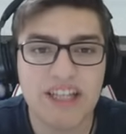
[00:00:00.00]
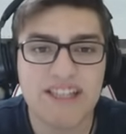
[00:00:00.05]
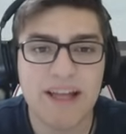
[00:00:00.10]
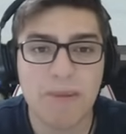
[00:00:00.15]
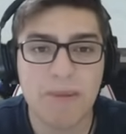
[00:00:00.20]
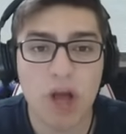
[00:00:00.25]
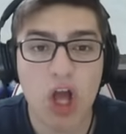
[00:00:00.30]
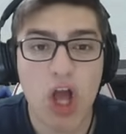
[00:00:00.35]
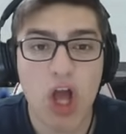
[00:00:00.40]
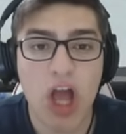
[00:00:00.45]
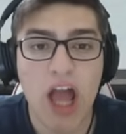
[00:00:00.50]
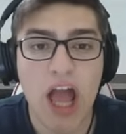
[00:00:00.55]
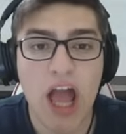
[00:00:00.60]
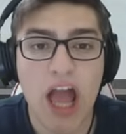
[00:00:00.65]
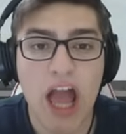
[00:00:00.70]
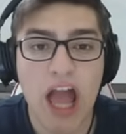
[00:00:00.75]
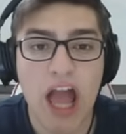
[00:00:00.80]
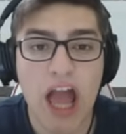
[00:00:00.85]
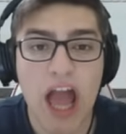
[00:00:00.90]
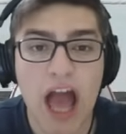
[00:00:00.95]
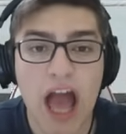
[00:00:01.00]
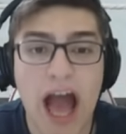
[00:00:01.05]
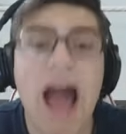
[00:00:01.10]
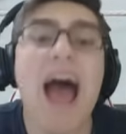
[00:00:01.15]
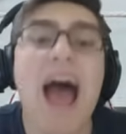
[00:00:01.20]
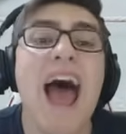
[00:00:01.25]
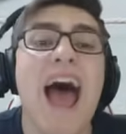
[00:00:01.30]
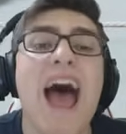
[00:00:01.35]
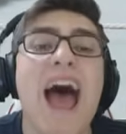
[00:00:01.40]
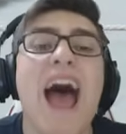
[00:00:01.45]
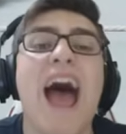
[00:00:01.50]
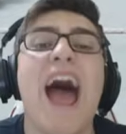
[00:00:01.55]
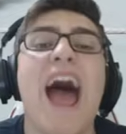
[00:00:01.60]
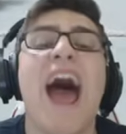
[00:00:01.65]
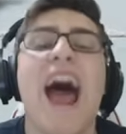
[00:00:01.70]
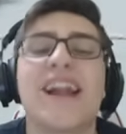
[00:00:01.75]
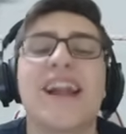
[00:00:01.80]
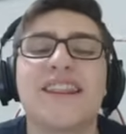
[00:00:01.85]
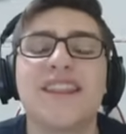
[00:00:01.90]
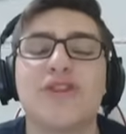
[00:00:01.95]
İşte
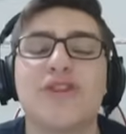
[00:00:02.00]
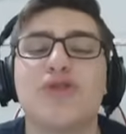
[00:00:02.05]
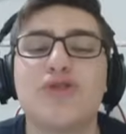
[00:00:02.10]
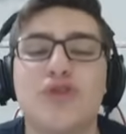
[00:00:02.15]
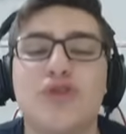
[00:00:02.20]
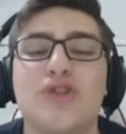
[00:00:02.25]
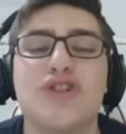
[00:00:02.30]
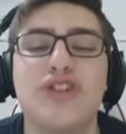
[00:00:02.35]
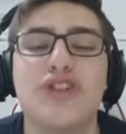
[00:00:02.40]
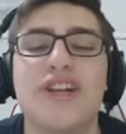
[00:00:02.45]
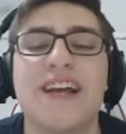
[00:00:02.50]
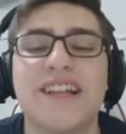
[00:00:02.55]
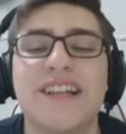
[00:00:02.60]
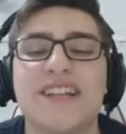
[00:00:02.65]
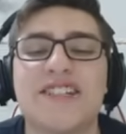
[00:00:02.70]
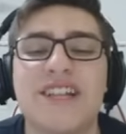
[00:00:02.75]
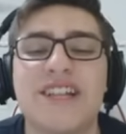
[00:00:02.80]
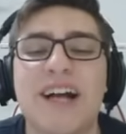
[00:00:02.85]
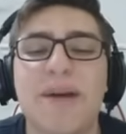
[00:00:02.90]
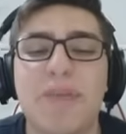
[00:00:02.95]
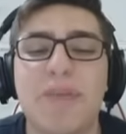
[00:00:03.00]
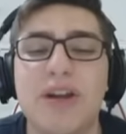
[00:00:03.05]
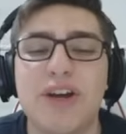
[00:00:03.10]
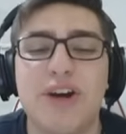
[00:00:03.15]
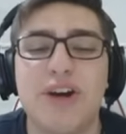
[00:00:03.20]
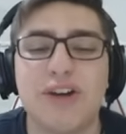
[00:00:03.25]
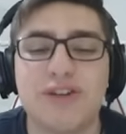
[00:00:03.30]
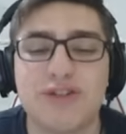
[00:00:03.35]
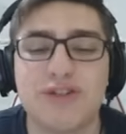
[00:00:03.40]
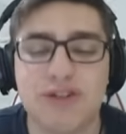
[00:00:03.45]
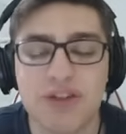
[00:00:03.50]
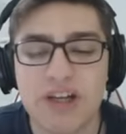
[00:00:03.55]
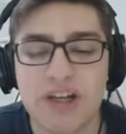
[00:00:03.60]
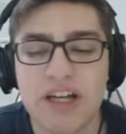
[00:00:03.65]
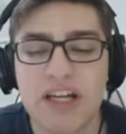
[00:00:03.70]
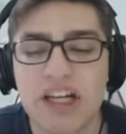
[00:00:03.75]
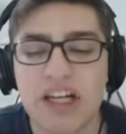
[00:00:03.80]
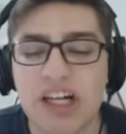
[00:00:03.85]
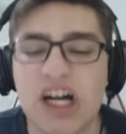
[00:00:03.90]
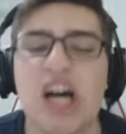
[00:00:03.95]
Aa, artık üçüncüye de çıkabiliyoruz.
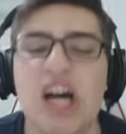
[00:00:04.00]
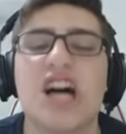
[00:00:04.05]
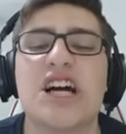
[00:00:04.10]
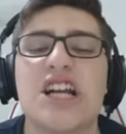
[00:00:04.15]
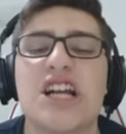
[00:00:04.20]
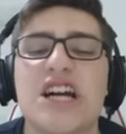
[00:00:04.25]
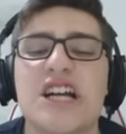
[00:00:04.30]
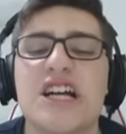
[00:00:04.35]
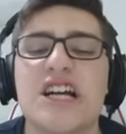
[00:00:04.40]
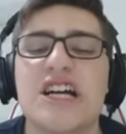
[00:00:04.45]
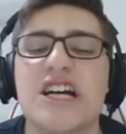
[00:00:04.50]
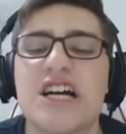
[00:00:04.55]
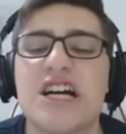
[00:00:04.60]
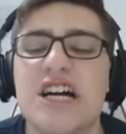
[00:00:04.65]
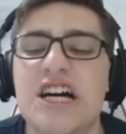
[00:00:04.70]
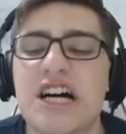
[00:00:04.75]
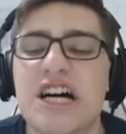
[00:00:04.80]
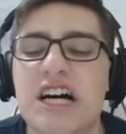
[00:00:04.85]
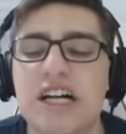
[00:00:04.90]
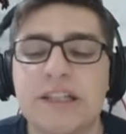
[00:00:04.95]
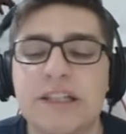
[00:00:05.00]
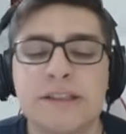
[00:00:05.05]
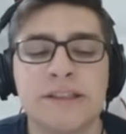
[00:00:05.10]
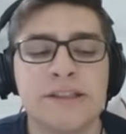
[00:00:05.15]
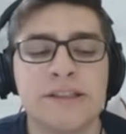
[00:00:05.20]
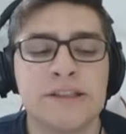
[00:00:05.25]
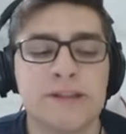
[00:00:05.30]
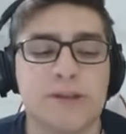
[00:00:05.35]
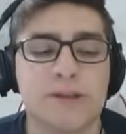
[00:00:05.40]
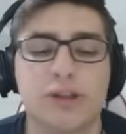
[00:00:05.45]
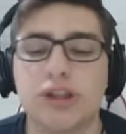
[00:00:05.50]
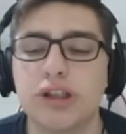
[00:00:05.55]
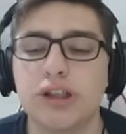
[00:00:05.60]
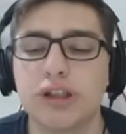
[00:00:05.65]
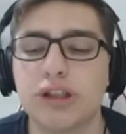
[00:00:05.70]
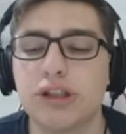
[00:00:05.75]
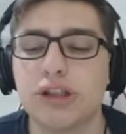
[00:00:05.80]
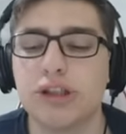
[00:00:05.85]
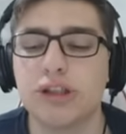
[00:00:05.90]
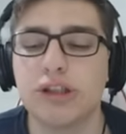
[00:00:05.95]
Kalk lan ayağa.
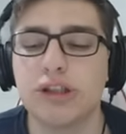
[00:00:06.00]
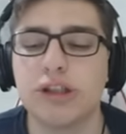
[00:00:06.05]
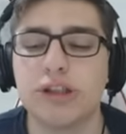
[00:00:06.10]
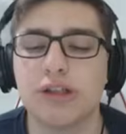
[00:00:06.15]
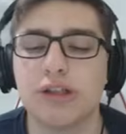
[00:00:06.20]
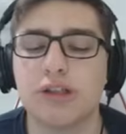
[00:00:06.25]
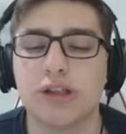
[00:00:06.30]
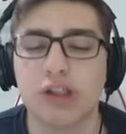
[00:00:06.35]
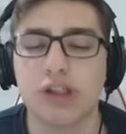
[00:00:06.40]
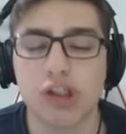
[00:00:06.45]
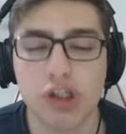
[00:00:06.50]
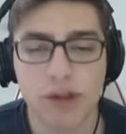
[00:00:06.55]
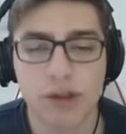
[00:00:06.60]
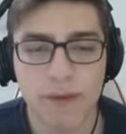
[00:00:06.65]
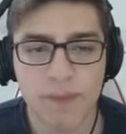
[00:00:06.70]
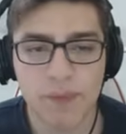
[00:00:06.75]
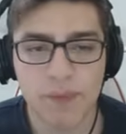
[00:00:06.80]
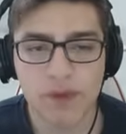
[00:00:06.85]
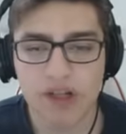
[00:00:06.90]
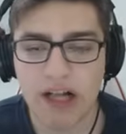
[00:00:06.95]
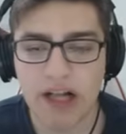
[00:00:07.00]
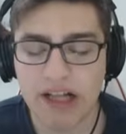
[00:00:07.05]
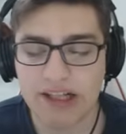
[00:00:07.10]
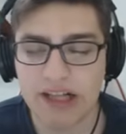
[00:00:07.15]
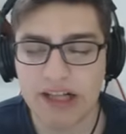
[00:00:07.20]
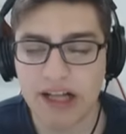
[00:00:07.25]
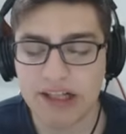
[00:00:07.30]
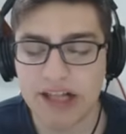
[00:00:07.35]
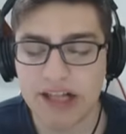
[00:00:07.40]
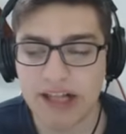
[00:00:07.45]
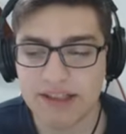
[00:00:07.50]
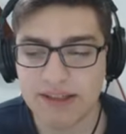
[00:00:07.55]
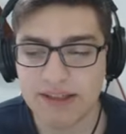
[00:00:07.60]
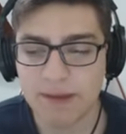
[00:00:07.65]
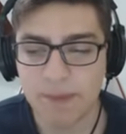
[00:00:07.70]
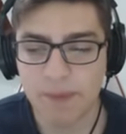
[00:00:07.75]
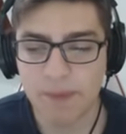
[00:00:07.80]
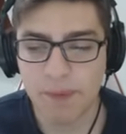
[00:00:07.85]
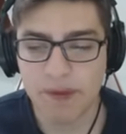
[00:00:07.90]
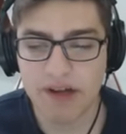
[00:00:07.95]
Godoş. Kalk kalk kalk.
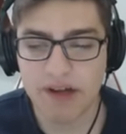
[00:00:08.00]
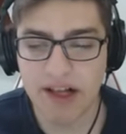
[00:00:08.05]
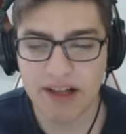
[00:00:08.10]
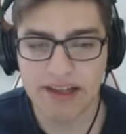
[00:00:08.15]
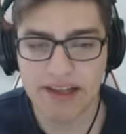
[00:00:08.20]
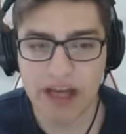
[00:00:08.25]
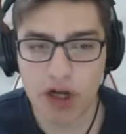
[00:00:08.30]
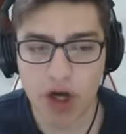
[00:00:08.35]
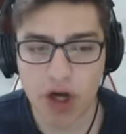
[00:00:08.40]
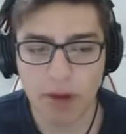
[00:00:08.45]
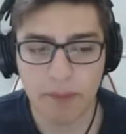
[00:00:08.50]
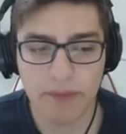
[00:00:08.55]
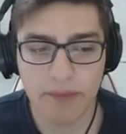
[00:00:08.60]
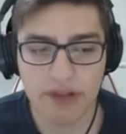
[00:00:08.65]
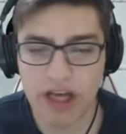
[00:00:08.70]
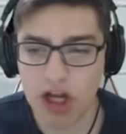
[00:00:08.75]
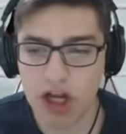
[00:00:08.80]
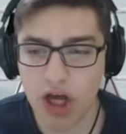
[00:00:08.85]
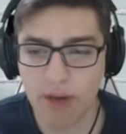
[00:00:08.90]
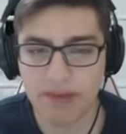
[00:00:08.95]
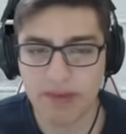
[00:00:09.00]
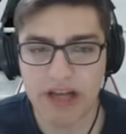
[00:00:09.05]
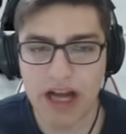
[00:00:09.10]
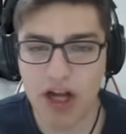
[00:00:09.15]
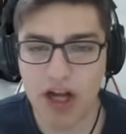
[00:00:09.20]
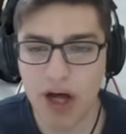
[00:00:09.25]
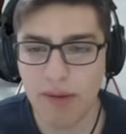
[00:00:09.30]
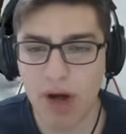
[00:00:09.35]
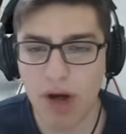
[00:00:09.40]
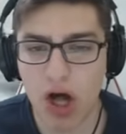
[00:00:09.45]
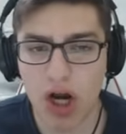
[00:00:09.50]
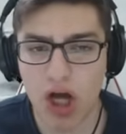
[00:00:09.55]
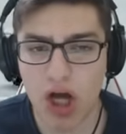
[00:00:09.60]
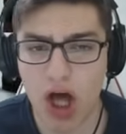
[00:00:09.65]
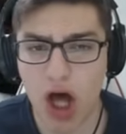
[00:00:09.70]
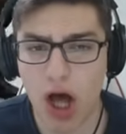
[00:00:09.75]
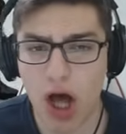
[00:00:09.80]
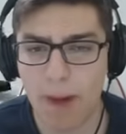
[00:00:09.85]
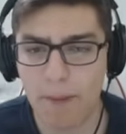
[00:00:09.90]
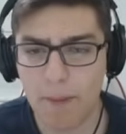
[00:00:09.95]
Kalk geliyorum. Geliyorum. Geliyorum
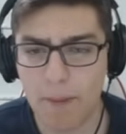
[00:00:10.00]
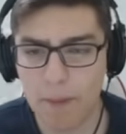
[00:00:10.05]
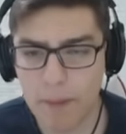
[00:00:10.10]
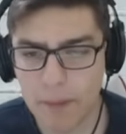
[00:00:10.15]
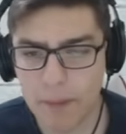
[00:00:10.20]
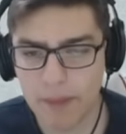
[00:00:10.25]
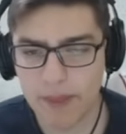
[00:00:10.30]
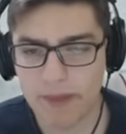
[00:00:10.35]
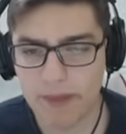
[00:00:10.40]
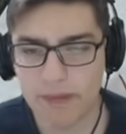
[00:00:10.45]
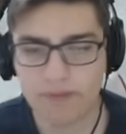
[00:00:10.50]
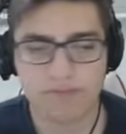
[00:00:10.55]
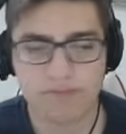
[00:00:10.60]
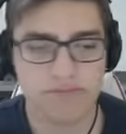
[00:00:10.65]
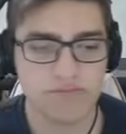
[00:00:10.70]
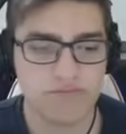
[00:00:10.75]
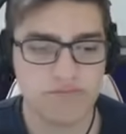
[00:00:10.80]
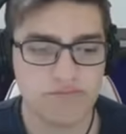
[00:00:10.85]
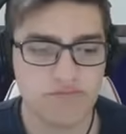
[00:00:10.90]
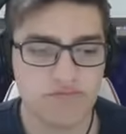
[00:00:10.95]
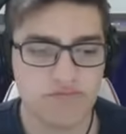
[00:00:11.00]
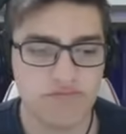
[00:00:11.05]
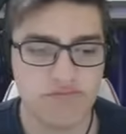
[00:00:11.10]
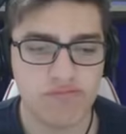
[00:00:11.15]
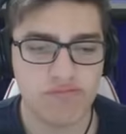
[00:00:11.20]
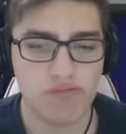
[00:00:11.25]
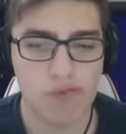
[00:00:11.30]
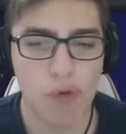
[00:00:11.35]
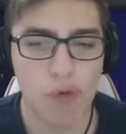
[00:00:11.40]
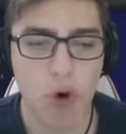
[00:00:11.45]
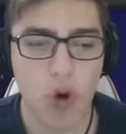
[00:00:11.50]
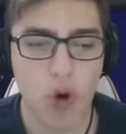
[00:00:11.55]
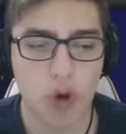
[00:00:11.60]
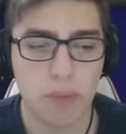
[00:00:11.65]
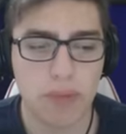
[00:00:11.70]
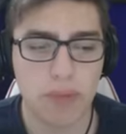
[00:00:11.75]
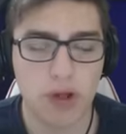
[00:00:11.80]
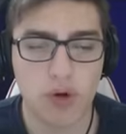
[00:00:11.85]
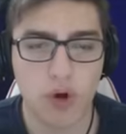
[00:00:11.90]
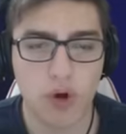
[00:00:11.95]
oğlum.
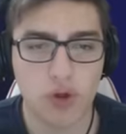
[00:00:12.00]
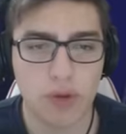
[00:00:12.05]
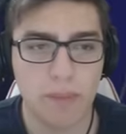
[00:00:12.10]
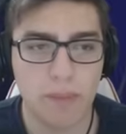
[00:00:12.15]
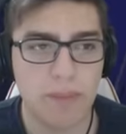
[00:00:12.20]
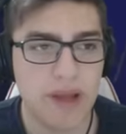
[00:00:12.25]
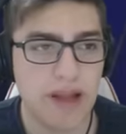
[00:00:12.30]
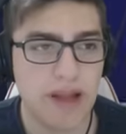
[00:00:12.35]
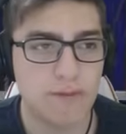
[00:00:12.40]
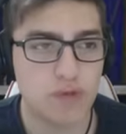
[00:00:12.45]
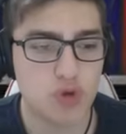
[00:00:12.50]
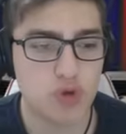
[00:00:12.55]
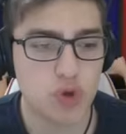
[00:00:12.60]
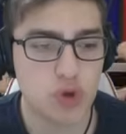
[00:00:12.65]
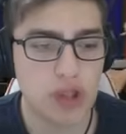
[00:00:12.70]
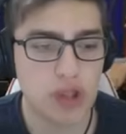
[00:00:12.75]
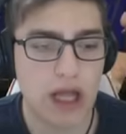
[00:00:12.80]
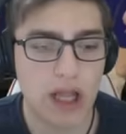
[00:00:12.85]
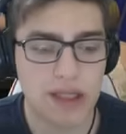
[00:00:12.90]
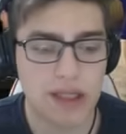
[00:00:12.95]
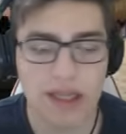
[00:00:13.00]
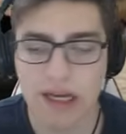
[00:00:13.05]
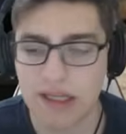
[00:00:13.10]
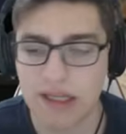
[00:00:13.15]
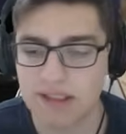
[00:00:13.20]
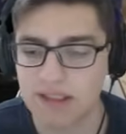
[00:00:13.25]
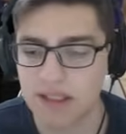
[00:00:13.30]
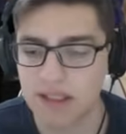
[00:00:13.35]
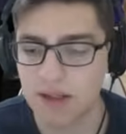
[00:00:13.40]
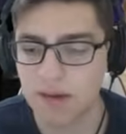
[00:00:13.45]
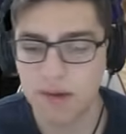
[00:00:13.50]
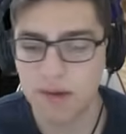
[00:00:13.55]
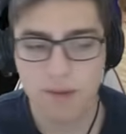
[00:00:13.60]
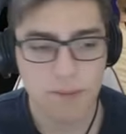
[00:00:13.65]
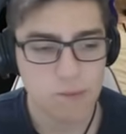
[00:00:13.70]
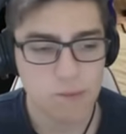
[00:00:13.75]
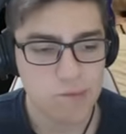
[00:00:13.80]
Oğlum bir koydum benim vücut dağıldı anasını.